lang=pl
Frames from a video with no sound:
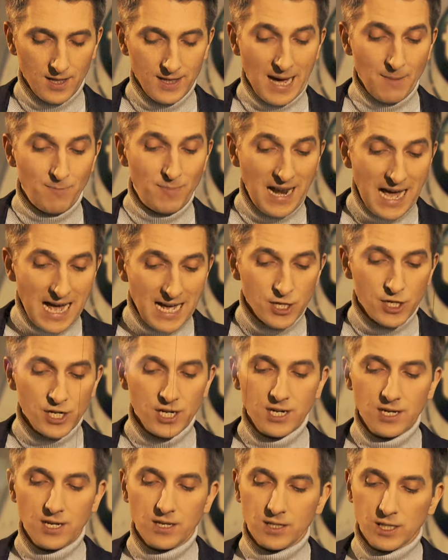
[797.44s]
Na
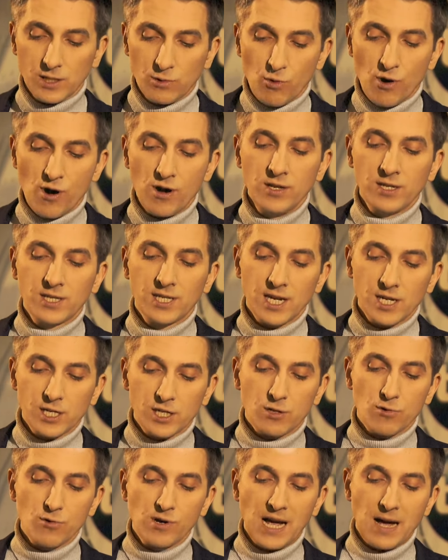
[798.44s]
plaży słońce
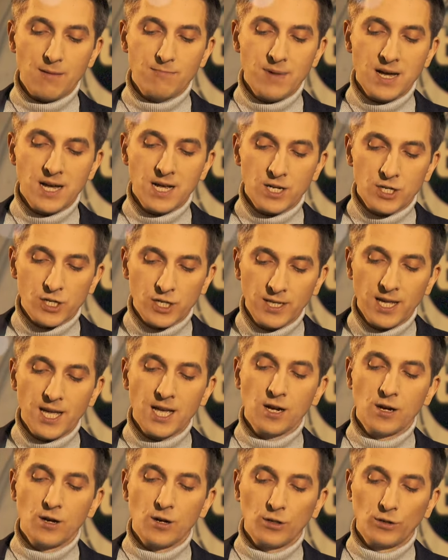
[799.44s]
szuka
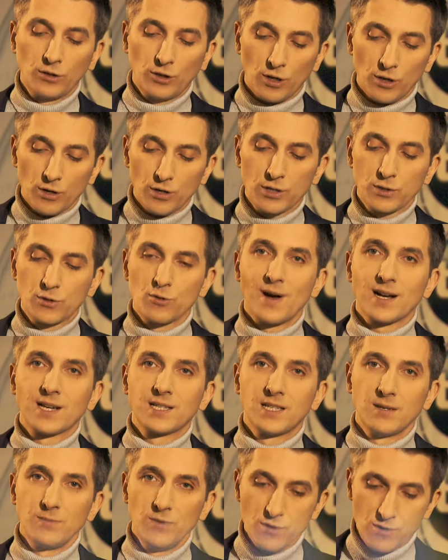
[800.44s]
mężnego torsu
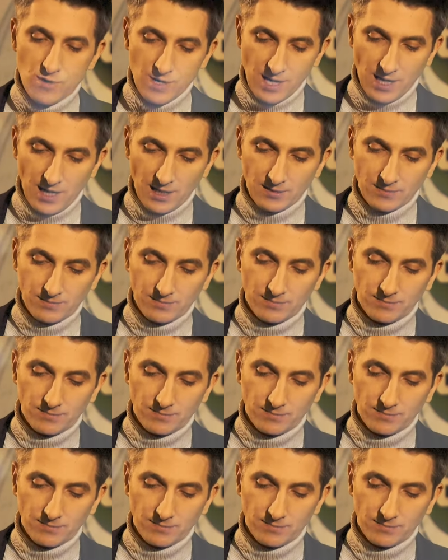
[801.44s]
Maksymiuka